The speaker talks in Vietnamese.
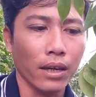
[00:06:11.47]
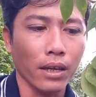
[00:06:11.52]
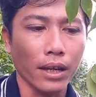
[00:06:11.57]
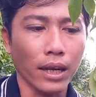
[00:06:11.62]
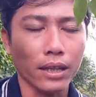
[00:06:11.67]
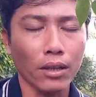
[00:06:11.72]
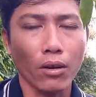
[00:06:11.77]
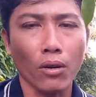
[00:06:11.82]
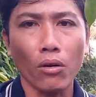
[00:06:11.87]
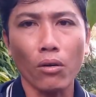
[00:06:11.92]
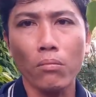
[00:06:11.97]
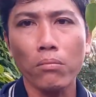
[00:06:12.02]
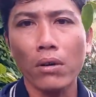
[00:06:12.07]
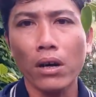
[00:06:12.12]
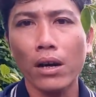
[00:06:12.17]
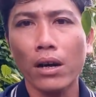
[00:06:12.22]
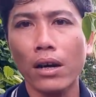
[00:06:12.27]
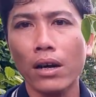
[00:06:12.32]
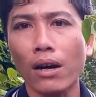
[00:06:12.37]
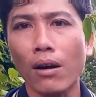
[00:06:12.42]
dạ toàn cũng
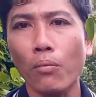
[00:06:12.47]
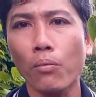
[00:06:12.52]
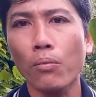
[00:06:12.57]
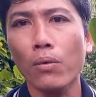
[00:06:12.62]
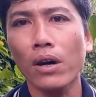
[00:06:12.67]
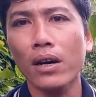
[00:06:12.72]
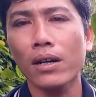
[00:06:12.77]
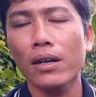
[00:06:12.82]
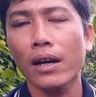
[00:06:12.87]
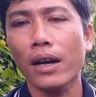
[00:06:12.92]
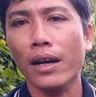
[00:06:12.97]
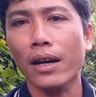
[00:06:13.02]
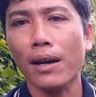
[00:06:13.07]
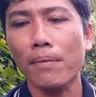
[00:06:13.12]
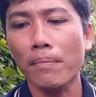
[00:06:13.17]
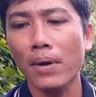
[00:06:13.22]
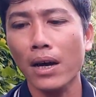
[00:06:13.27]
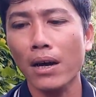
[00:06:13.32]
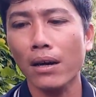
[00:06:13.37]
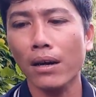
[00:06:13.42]
ờ, không quên lời
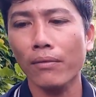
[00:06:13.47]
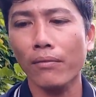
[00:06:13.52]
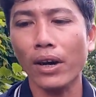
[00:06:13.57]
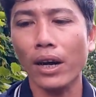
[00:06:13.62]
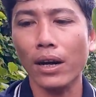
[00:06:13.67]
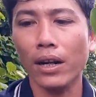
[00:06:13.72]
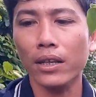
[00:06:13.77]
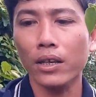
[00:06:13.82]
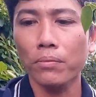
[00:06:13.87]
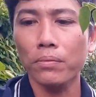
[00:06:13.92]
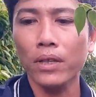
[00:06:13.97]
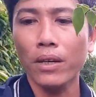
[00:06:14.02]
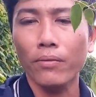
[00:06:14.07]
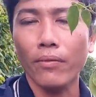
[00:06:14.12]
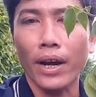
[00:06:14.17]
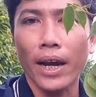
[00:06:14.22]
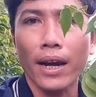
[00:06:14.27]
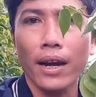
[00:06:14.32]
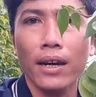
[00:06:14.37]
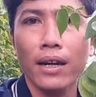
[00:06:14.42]
cảm ơn và lời chúc sức
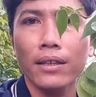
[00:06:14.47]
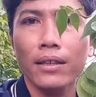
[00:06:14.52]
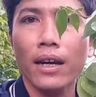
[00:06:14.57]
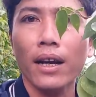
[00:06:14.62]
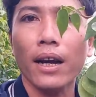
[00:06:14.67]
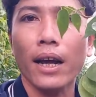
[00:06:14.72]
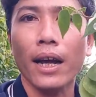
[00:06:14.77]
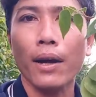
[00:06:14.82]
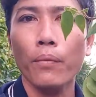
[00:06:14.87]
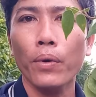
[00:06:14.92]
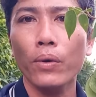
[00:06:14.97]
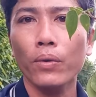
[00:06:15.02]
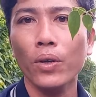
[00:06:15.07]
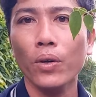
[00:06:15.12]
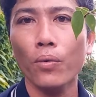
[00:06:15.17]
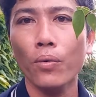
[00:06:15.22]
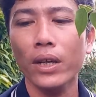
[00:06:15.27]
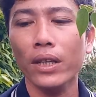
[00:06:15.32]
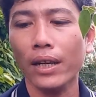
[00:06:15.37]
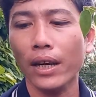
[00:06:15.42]
khỏe gửi đến tất cả quý cô
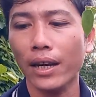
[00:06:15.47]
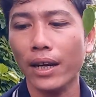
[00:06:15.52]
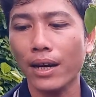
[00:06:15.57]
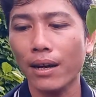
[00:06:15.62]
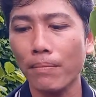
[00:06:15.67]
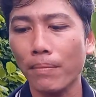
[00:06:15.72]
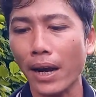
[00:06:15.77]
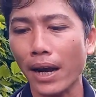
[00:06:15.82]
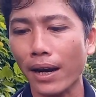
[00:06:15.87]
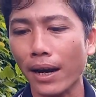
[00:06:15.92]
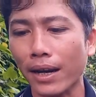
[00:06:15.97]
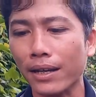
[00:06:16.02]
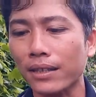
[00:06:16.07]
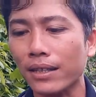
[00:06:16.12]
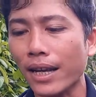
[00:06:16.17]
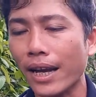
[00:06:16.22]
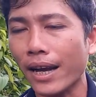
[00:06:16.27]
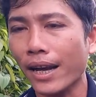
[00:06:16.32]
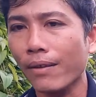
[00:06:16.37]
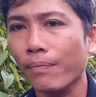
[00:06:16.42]
chú anh chị và các bạn gần
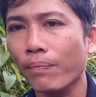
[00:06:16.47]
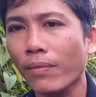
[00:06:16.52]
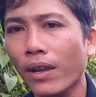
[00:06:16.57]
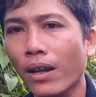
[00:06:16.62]
xa